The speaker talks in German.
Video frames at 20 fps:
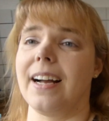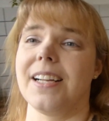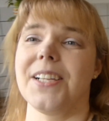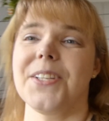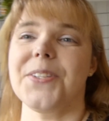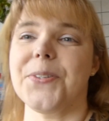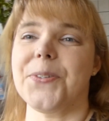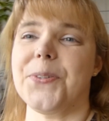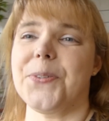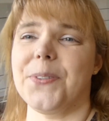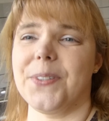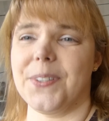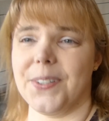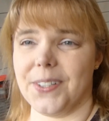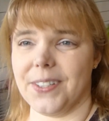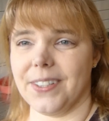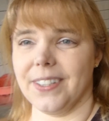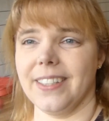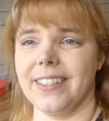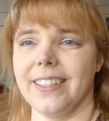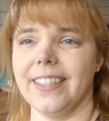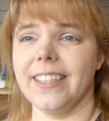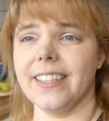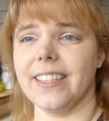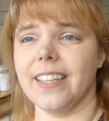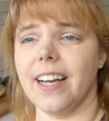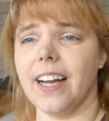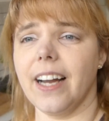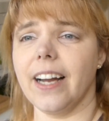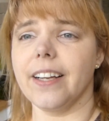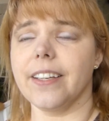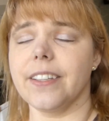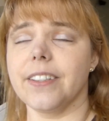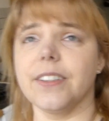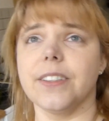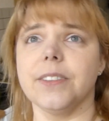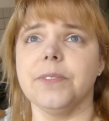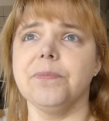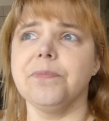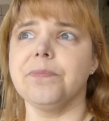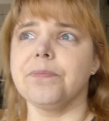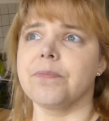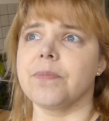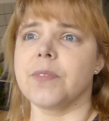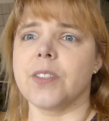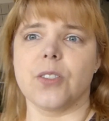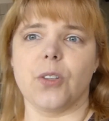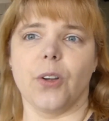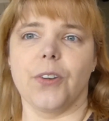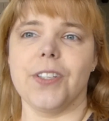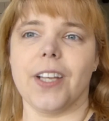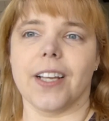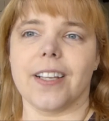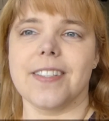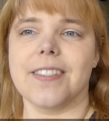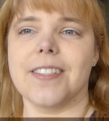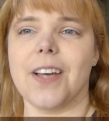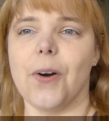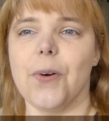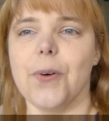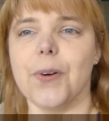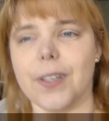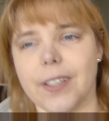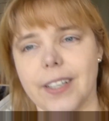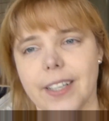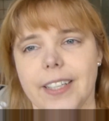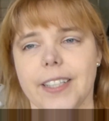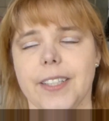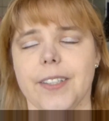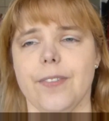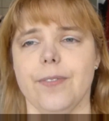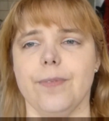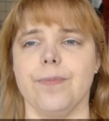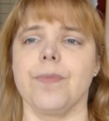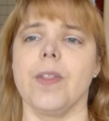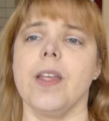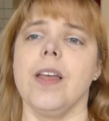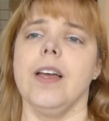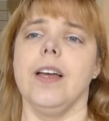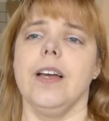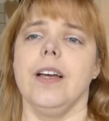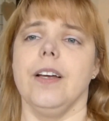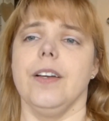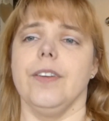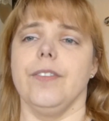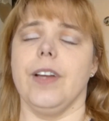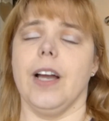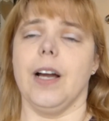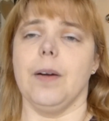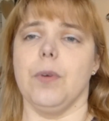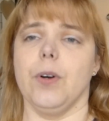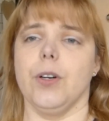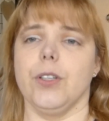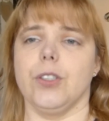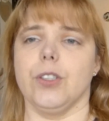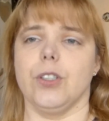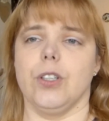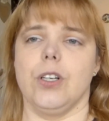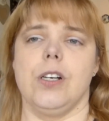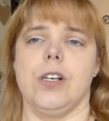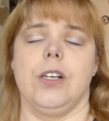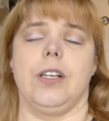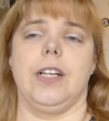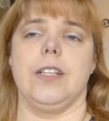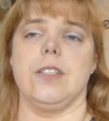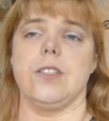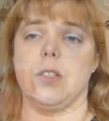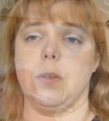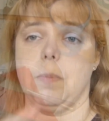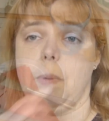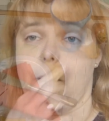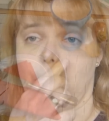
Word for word: Also äh, nicht gerade sonntagstauglich. Wir haben heute ganz